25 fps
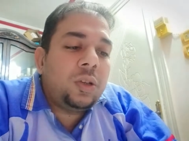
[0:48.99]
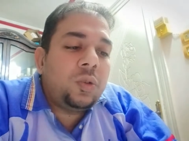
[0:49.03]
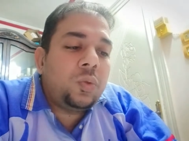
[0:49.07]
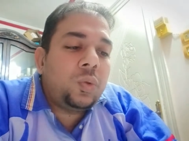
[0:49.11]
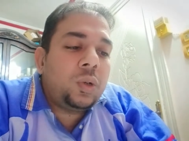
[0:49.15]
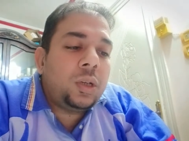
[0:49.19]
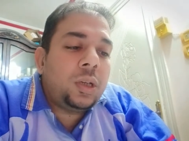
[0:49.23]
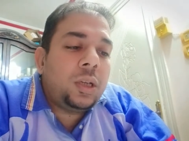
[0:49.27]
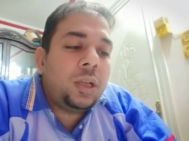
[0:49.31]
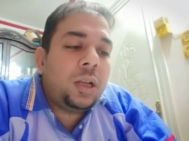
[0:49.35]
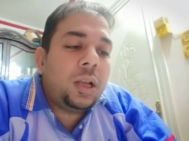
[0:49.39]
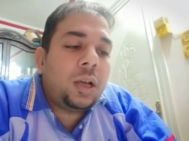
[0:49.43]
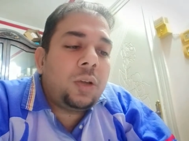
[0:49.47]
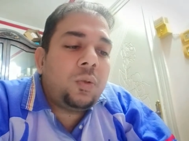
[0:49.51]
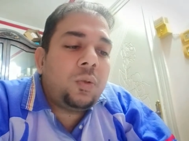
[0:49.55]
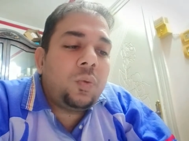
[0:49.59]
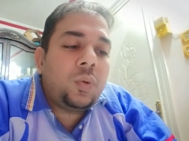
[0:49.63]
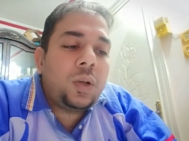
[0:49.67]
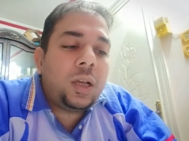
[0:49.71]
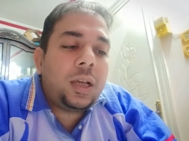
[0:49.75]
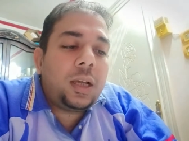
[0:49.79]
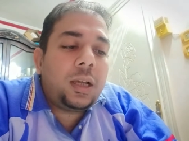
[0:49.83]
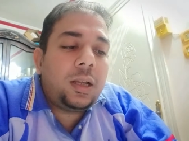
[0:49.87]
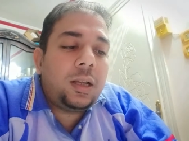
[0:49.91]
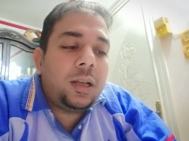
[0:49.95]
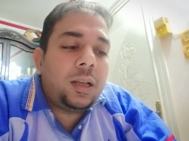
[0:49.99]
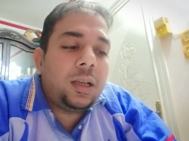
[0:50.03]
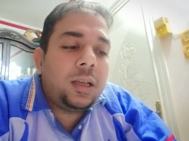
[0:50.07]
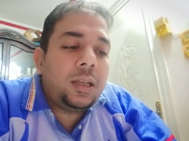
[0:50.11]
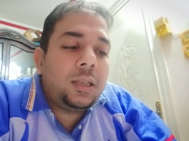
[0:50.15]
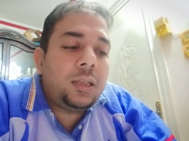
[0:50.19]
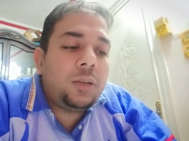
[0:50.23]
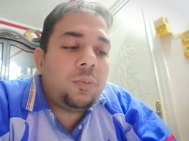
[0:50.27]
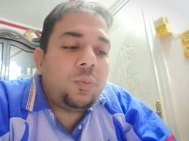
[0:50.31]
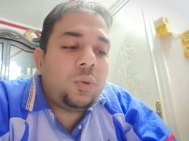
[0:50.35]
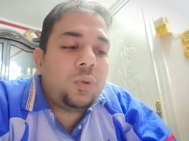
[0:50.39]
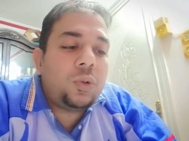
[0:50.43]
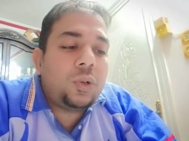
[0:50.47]
وايه الانواع اللي هي
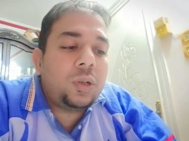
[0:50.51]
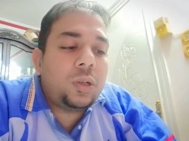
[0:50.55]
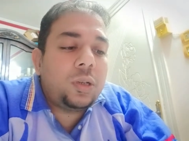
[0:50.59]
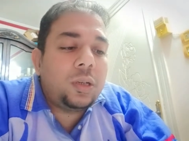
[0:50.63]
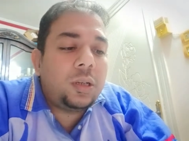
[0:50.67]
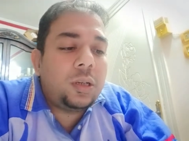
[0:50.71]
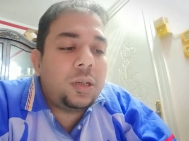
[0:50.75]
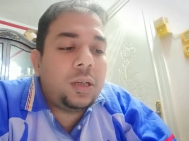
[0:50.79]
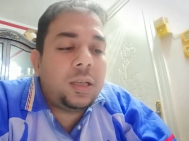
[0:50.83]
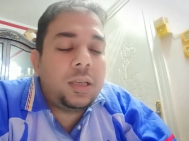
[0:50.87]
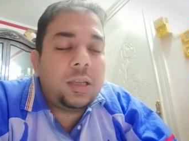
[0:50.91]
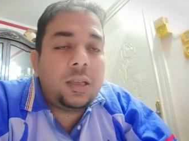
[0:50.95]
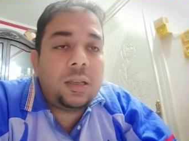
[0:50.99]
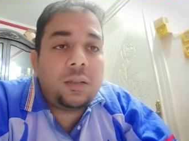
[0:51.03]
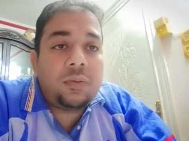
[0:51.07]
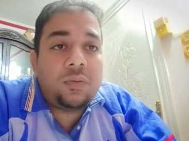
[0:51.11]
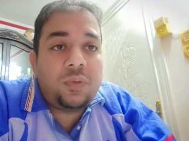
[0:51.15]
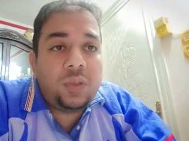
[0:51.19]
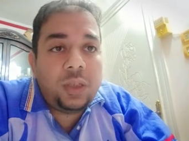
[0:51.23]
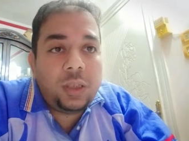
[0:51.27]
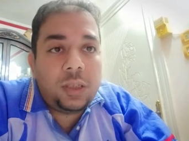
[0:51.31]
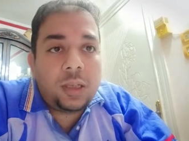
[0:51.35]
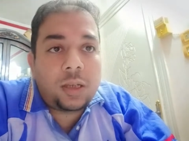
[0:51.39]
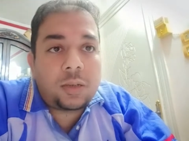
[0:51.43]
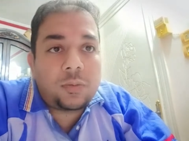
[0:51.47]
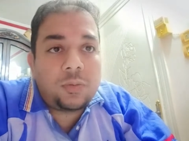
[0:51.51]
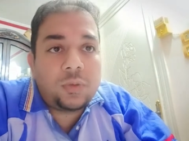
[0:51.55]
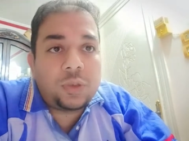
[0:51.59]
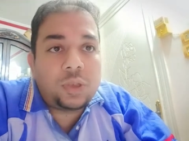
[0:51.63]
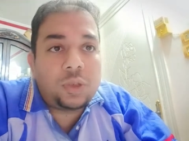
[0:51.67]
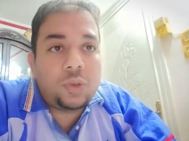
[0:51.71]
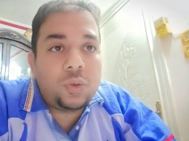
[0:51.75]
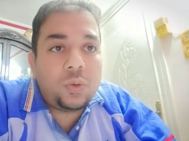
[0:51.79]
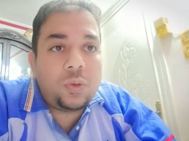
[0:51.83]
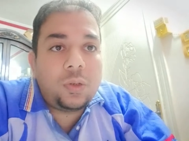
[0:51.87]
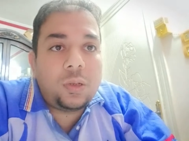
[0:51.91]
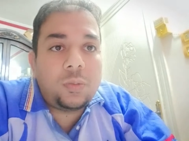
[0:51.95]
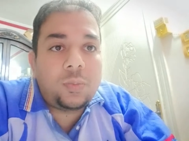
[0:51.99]
ممكن ان هي تفيدك في
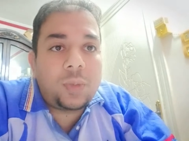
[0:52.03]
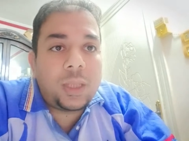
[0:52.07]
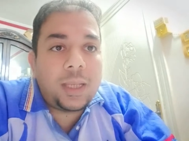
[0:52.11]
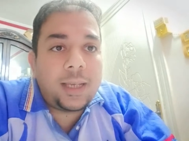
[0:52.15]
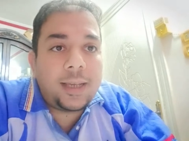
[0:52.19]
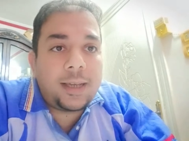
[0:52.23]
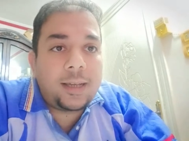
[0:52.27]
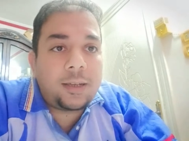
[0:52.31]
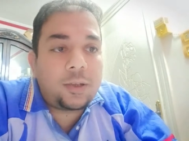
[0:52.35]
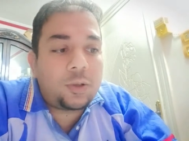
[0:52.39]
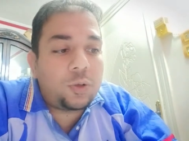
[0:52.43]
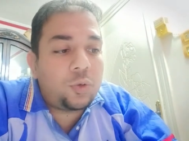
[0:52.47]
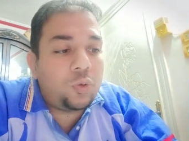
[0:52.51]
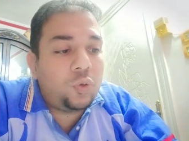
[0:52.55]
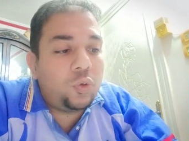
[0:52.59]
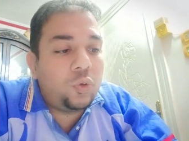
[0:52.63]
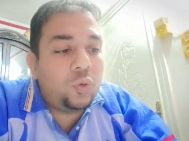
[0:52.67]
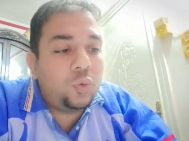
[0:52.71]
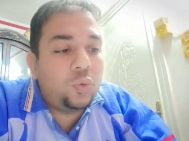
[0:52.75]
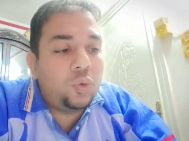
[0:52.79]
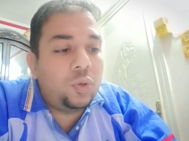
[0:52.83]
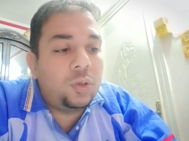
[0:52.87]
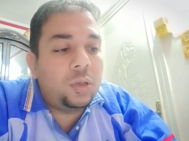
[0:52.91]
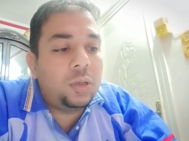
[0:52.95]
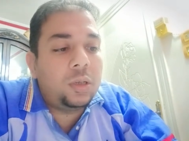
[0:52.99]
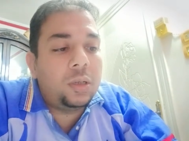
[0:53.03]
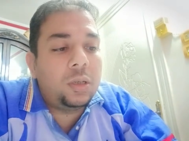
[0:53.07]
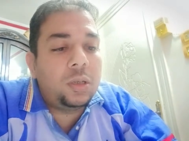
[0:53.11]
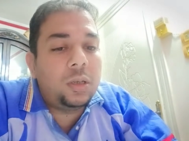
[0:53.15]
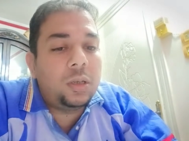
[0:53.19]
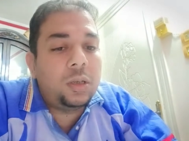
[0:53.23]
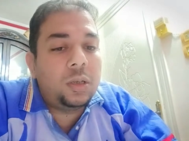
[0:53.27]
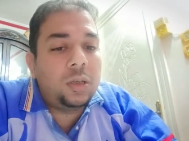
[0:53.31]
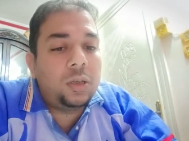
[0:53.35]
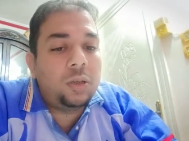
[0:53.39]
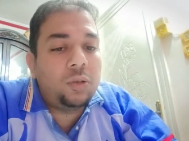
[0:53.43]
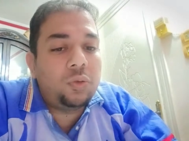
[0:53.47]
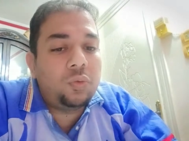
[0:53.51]
الشغل بتاعك و...
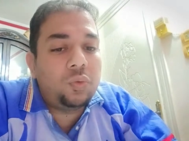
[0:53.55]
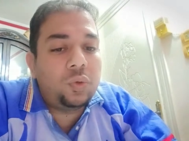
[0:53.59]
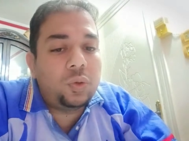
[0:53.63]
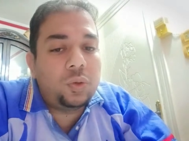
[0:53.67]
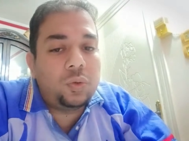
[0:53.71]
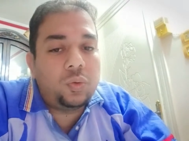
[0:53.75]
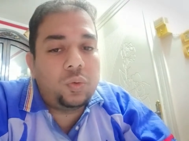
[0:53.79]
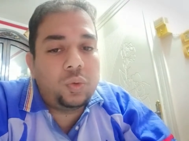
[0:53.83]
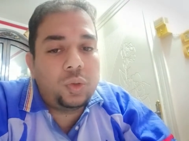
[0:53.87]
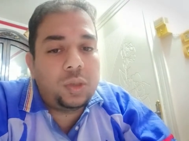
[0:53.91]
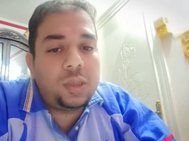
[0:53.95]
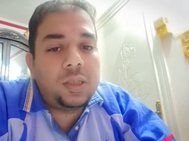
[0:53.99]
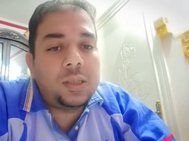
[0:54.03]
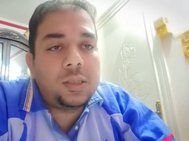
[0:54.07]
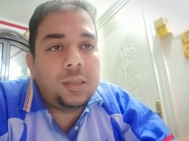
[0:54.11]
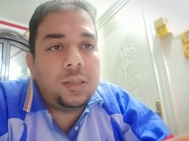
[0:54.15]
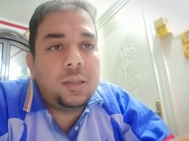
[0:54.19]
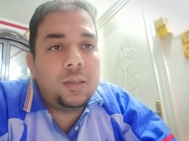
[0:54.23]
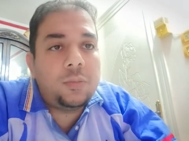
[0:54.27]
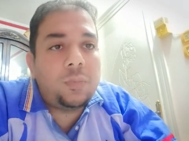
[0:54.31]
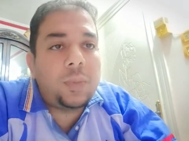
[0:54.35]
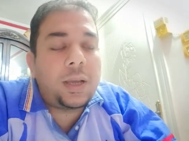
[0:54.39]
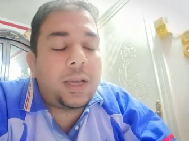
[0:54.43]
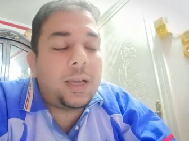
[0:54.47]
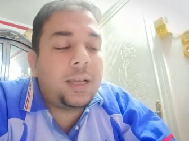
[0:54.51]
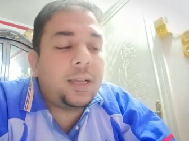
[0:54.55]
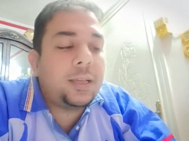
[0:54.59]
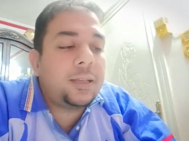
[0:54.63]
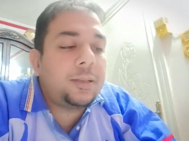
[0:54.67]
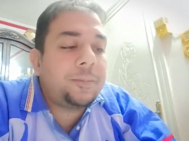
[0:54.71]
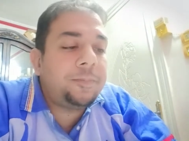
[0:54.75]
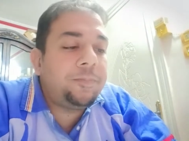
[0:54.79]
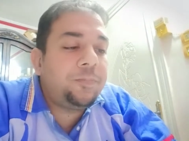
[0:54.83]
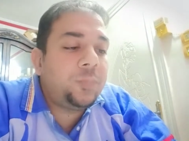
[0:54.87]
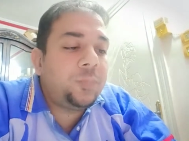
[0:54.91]
و... وتسند معاك